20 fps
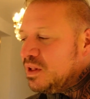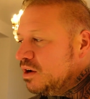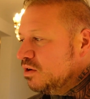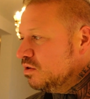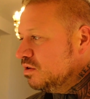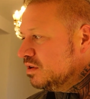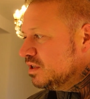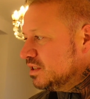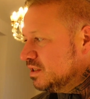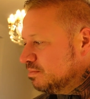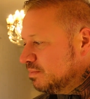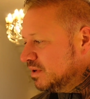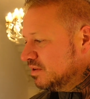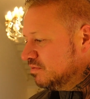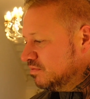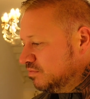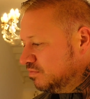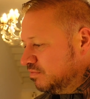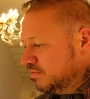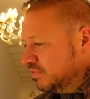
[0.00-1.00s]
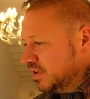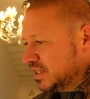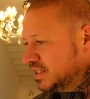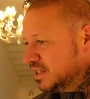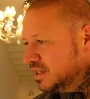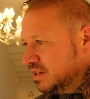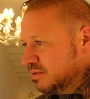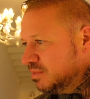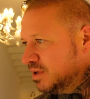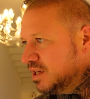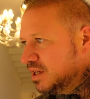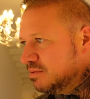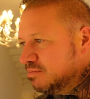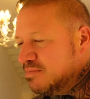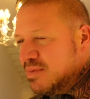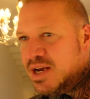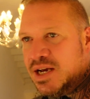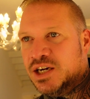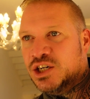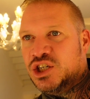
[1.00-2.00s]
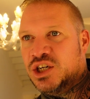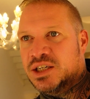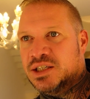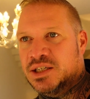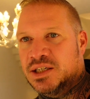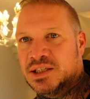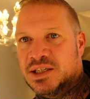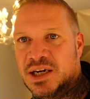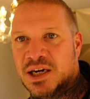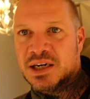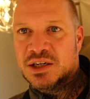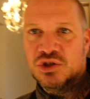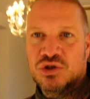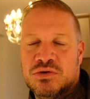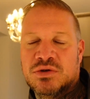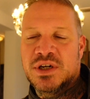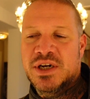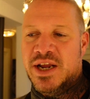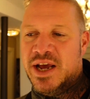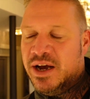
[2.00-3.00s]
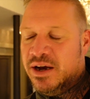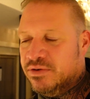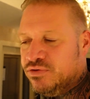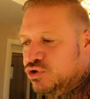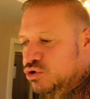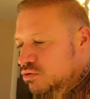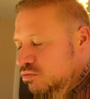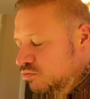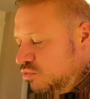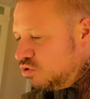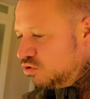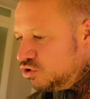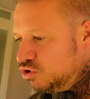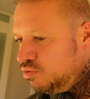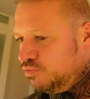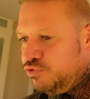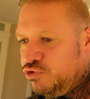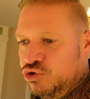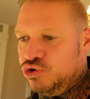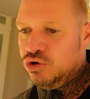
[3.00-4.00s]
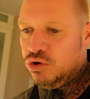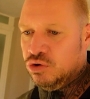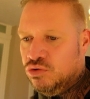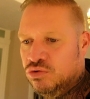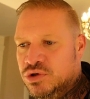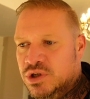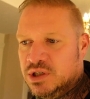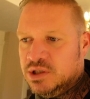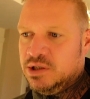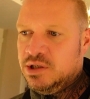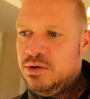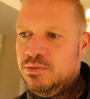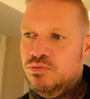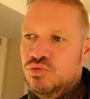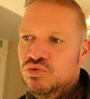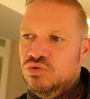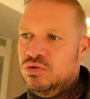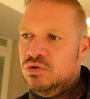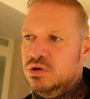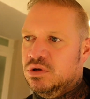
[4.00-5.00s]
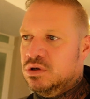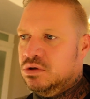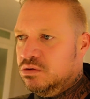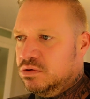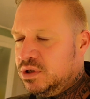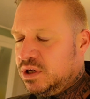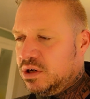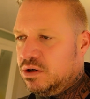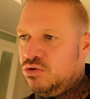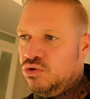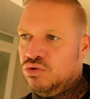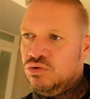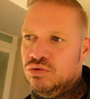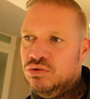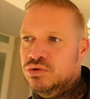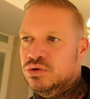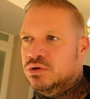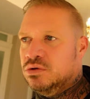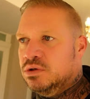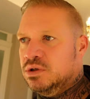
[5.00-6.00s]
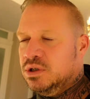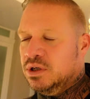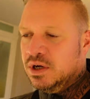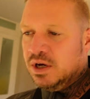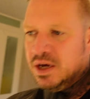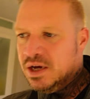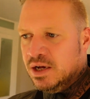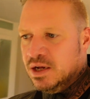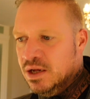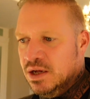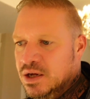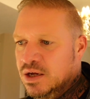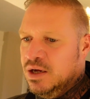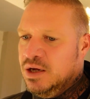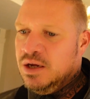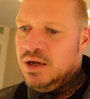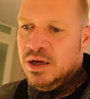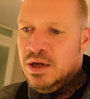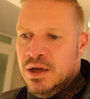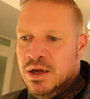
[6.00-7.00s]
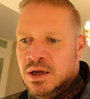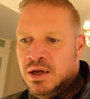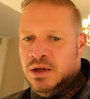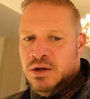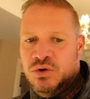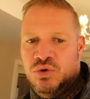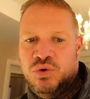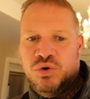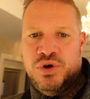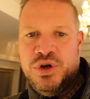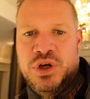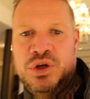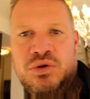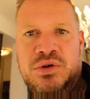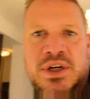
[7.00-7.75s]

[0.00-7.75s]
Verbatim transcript: Und man weiß eigentlich, man hat einen mega stressigen Tag, ist schon genervt, schon morgens zum Frühstück unter 7 Uhr und dann los und durch